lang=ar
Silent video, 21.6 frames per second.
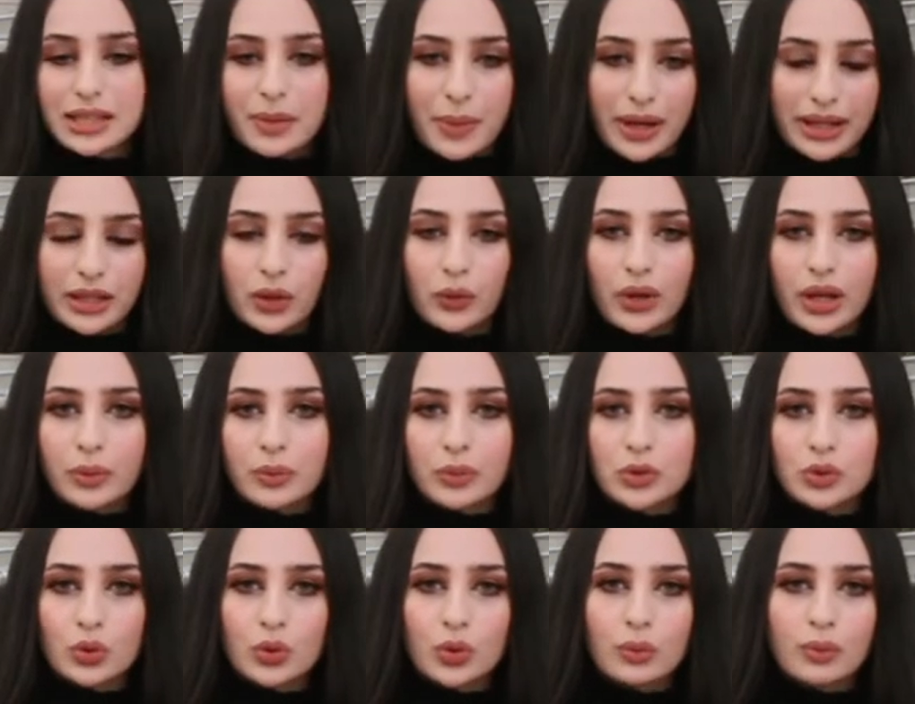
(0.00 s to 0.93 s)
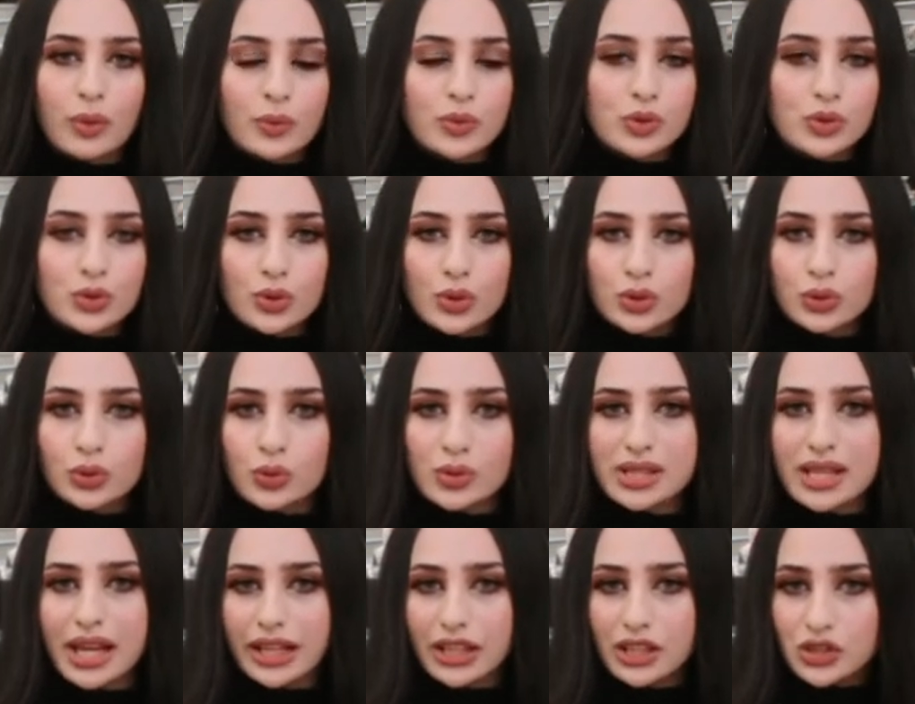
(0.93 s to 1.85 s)
انت معنويا بتكون مبسوط
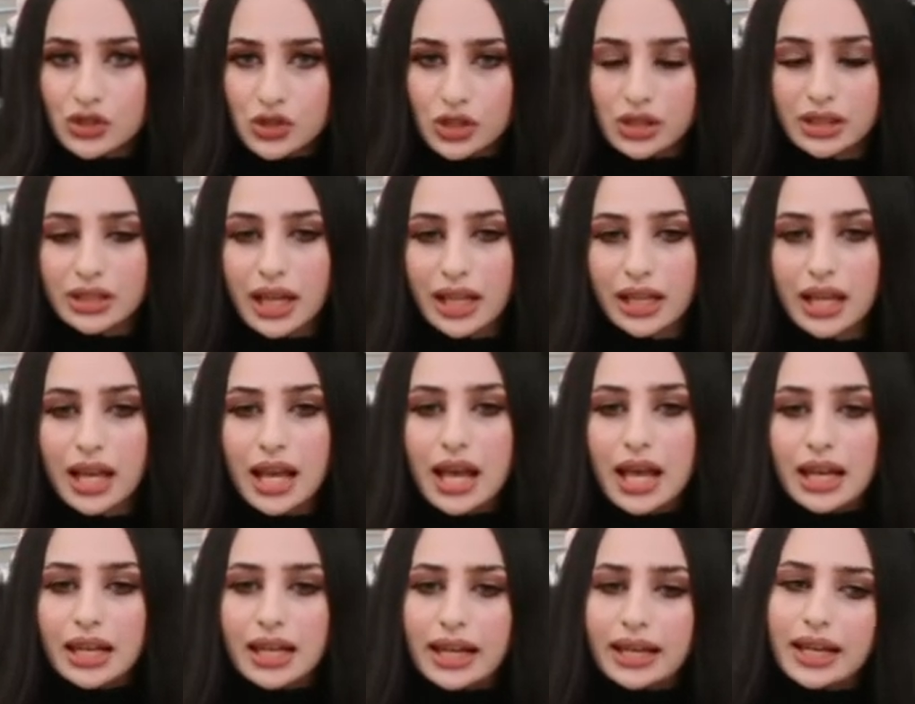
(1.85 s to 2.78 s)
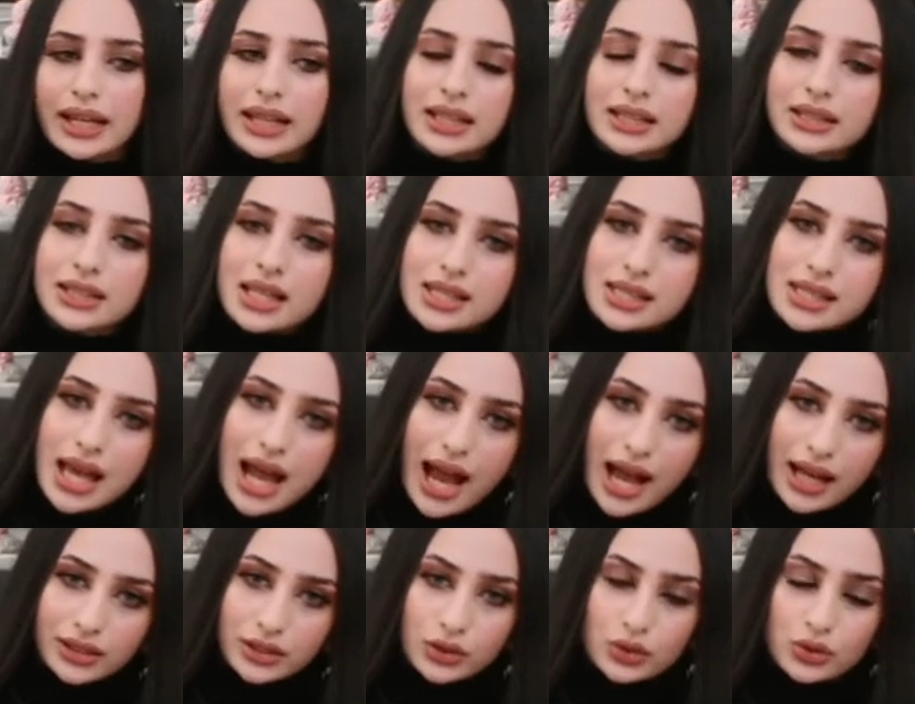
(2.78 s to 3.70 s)
وسعيد جدا لانك انت
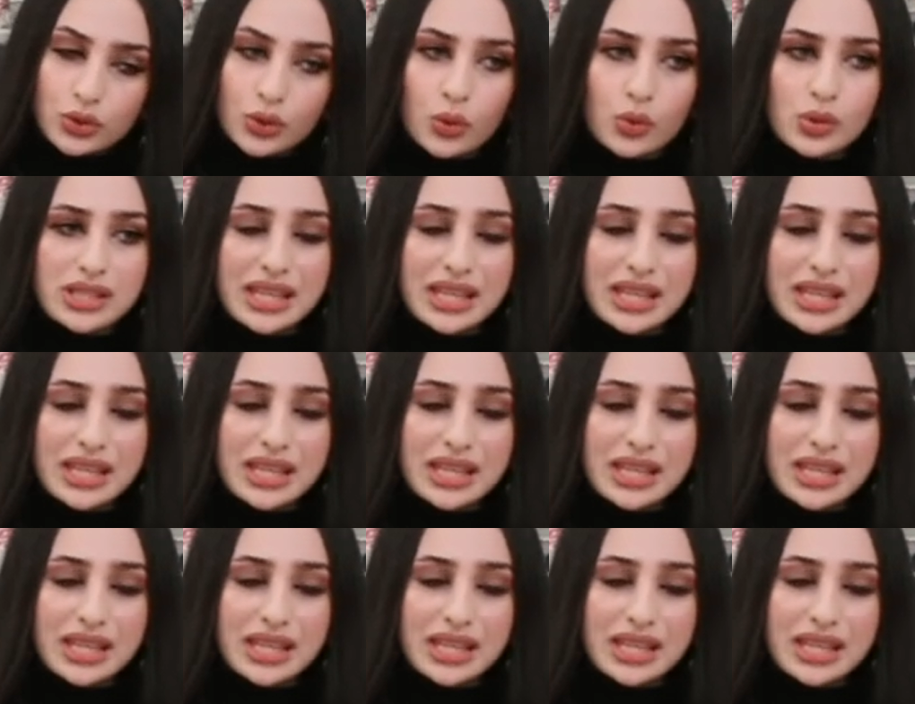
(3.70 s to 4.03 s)
ساعدت